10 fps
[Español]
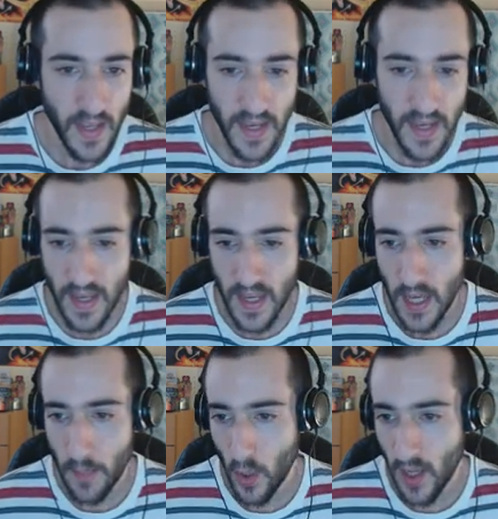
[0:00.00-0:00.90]

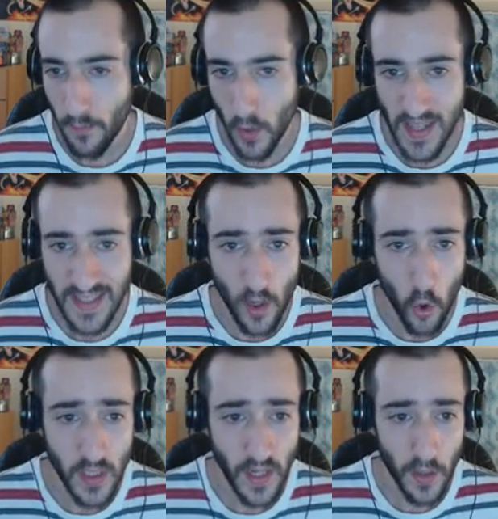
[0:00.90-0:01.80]
Eh, por ejemplo, en esta
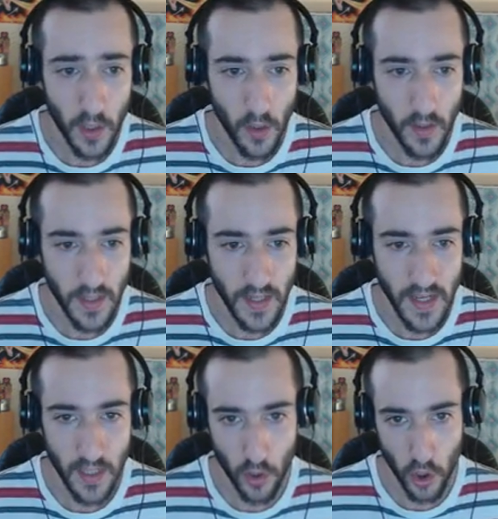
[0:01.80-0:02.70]
ilustración,
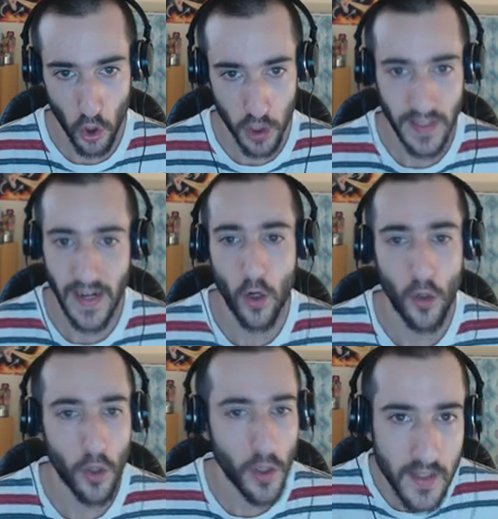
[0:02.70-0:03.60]
estos son los
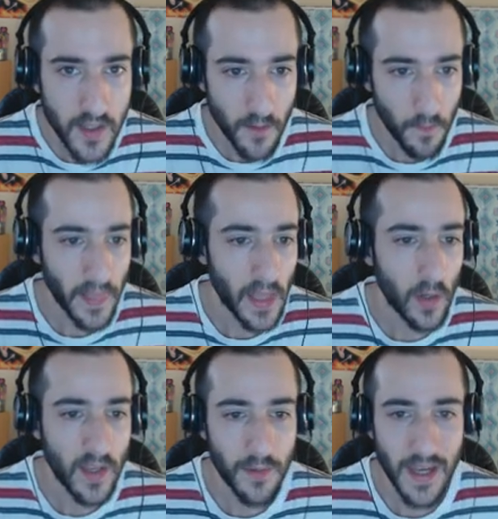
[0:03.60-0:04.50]
teranodones, creo
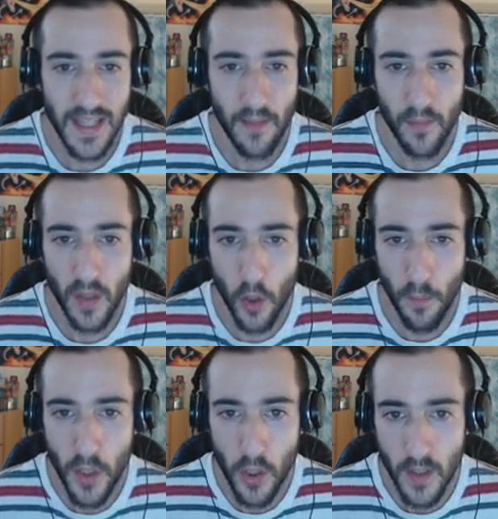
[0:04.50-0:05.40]
que es bastante
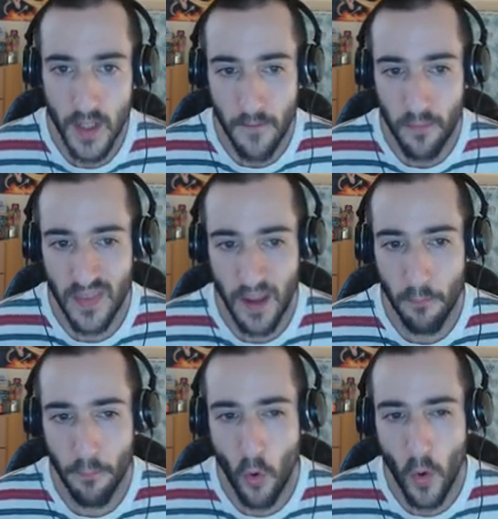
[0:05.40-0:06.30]
obvio.
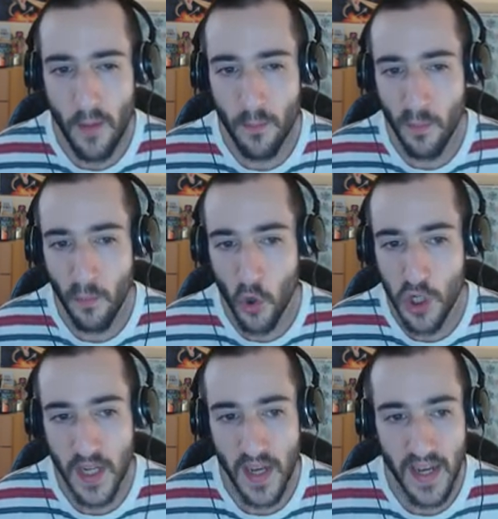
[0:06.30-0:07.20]
Tampoco hay
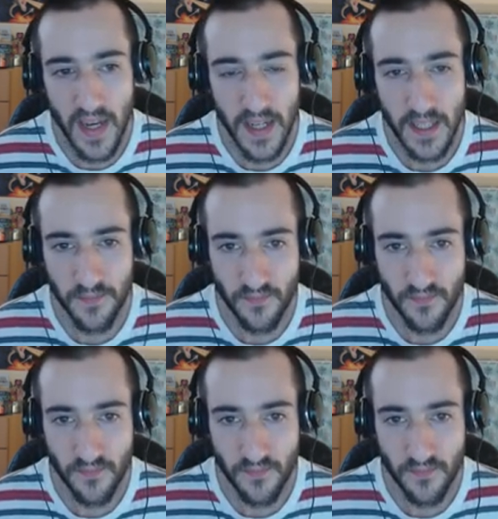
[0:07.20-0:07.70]
mucha